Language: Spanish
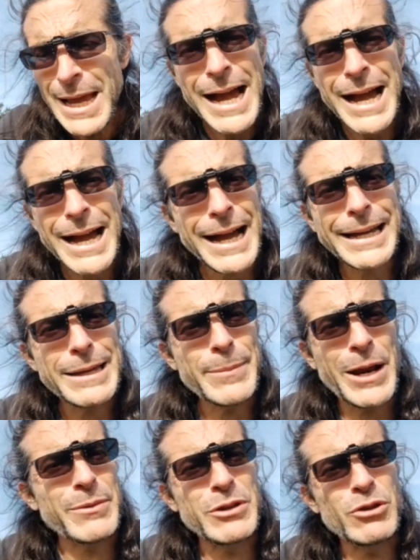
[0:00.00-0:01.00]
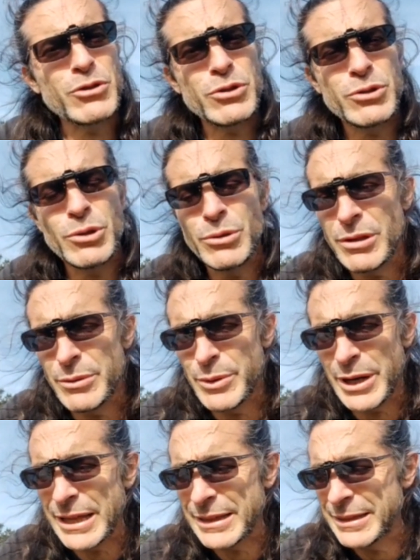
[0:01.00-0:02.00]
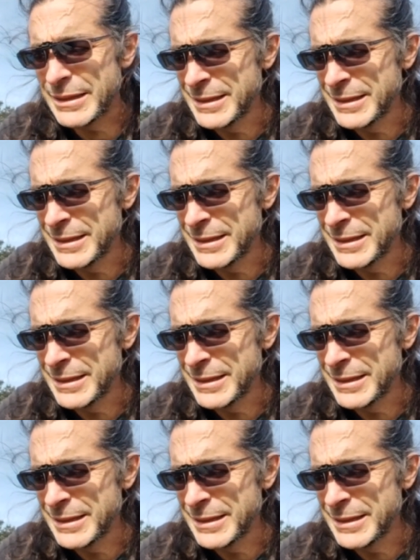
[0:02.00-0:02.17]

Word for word: ah qué maravilloso es todo de verdad